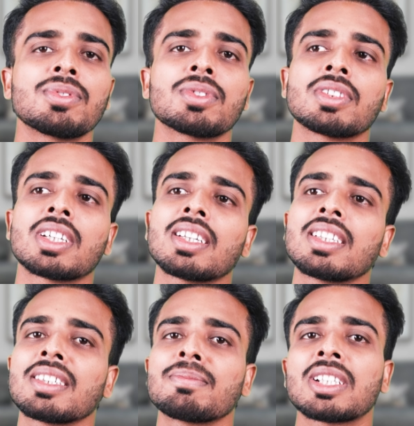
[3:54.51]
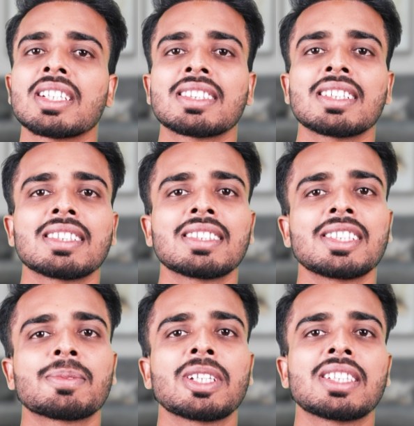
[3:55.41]
फोर हो रहा है लेकिन मैं लगता था
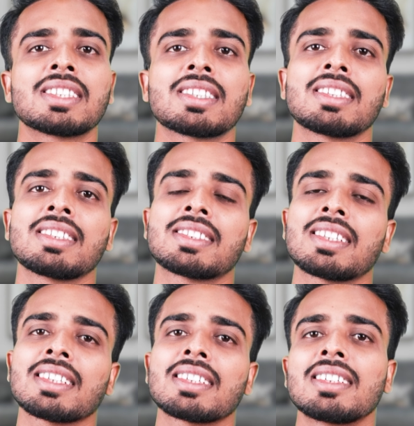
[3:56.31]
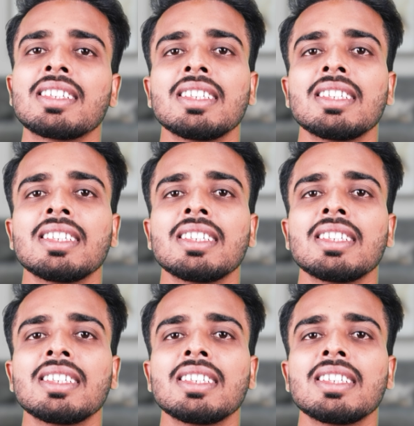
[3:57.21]
तीस पैंतीस छत्तीस साल का